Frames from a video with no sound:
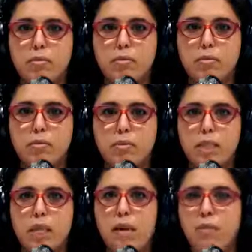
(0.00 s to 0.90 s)
دينارات
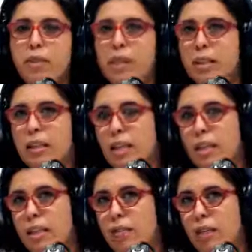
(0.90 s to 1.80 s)
كيما في
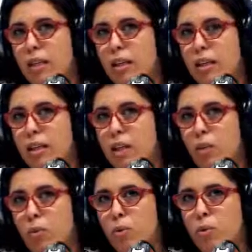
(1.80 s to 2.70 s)
التحليل في القطاع
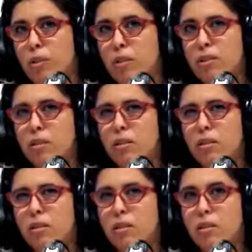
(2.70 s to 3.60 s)
العمومي
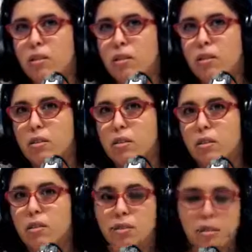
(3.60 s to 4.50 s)
كيما في القطاع
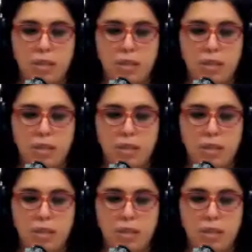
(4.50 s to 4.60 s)
العمومي